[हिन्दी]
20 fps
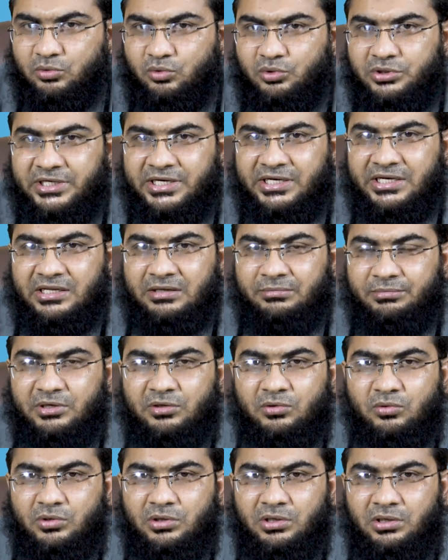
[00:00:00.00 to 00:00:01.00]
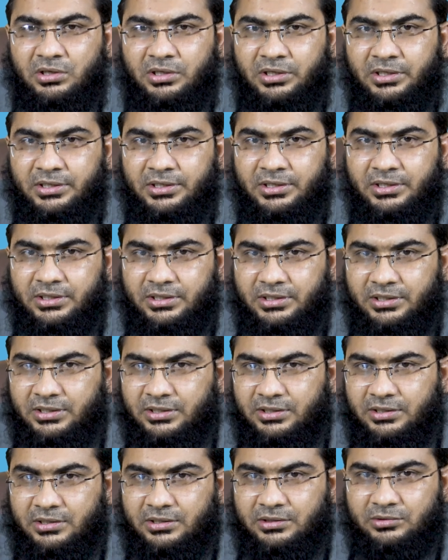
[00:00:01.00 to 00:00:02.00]
हो जाने बिल्कुल
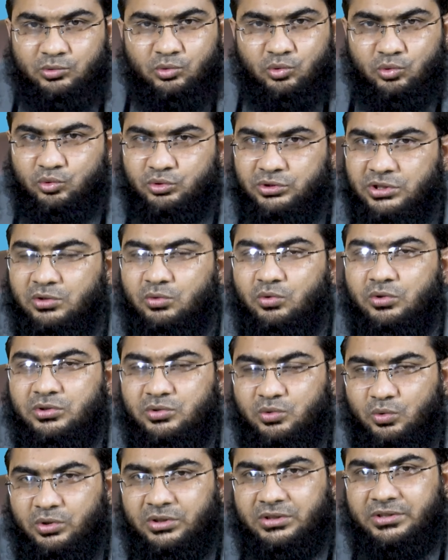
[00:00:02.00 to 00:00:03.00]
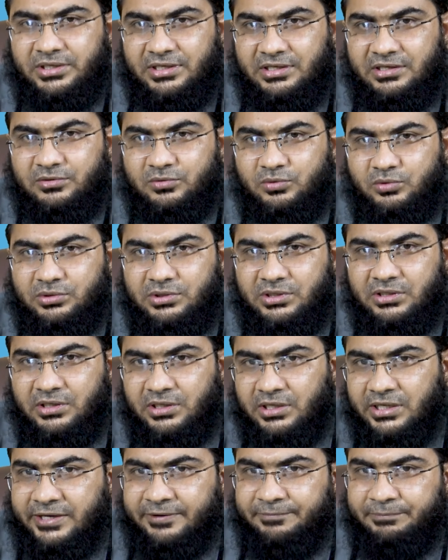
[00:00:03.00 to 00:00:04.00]
तो उसकी कोई सूरत नहीं होती
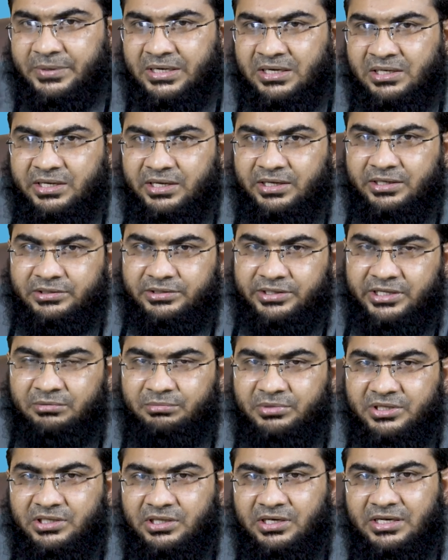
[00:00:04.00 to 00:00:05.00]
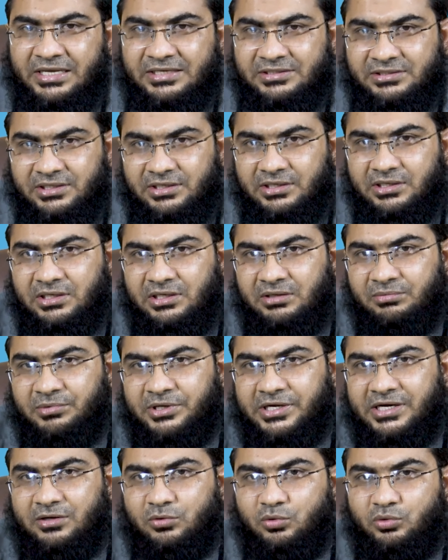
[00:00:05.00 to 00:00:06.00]
बल्कि दिन ब दिन ऐसे ही
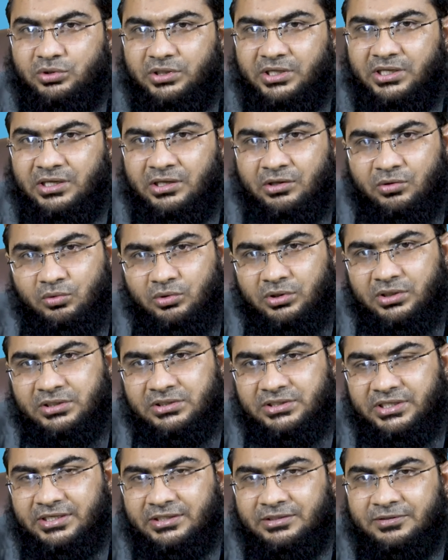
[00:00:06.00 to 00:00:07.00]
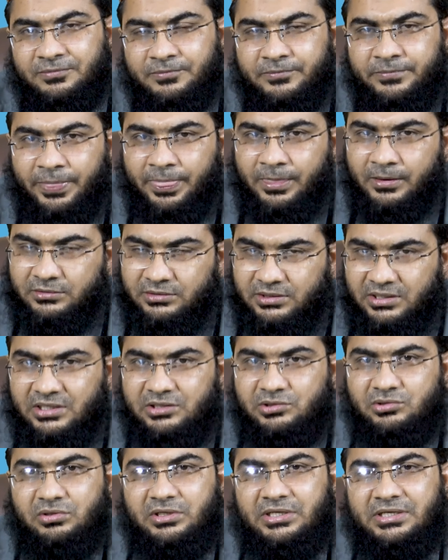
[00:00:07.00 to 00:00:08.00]
इम्कान होते हैं कि उनकी सेहत
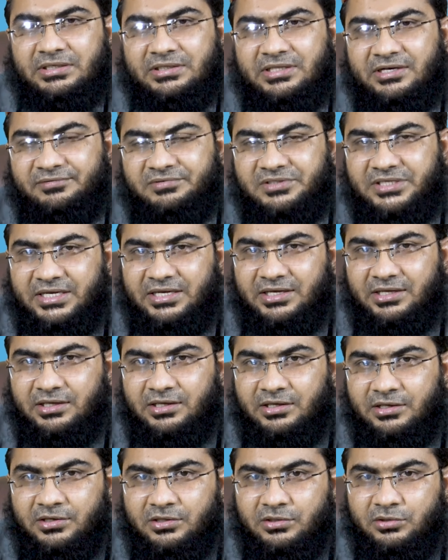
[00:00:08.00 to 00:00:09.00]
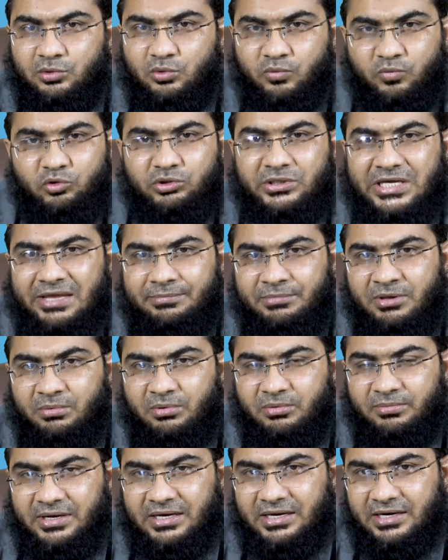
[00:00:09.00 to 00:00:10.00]
तनजुली की तरफ जाएगी तो वो दायमी
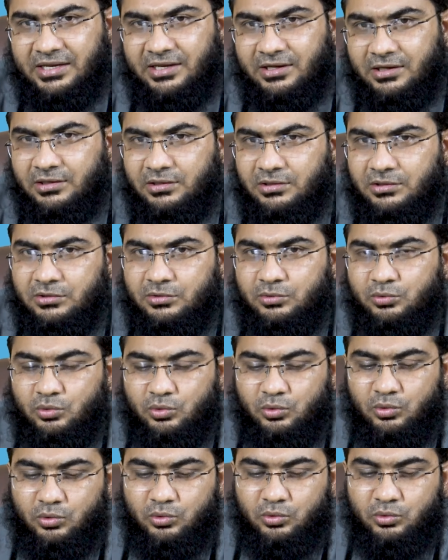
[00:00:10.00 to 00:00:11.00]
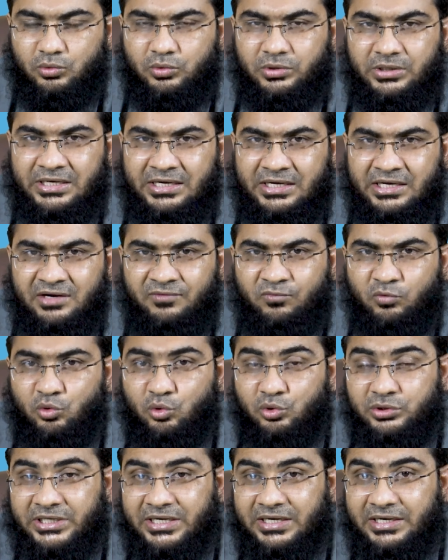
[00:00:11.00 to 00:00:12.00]
बीमार हैं तो अगर वो
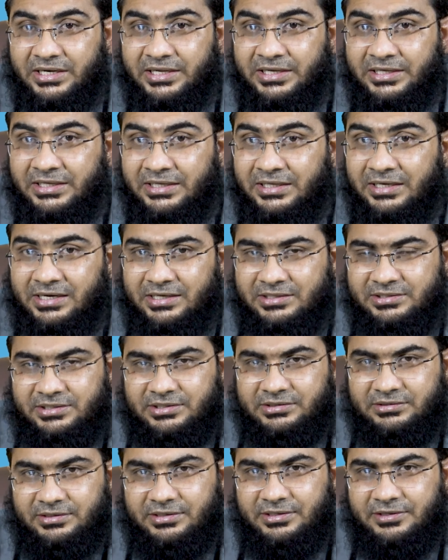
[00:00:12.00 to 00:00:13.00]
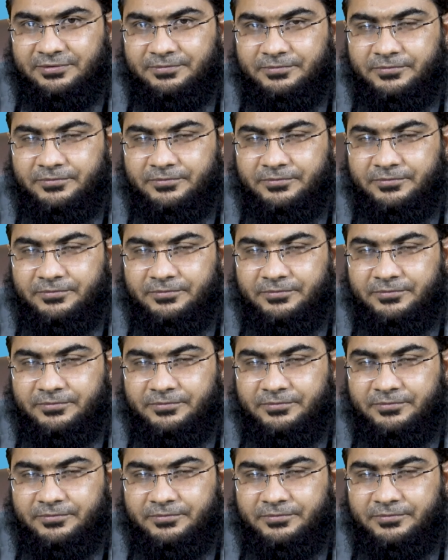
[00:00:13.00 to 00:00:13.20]
रोज़ा नहीं रख सकते